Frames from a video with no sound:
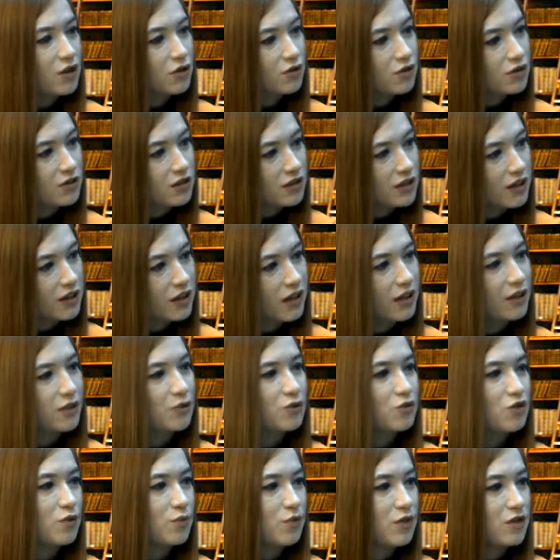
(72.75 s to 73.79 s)
но это
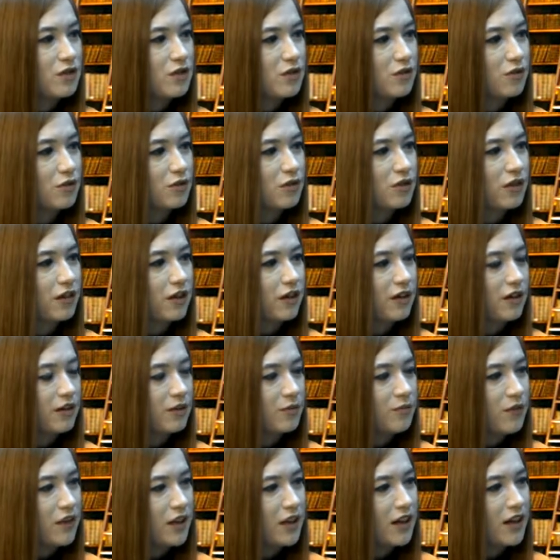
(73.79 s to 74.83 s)
какая-то уже определенная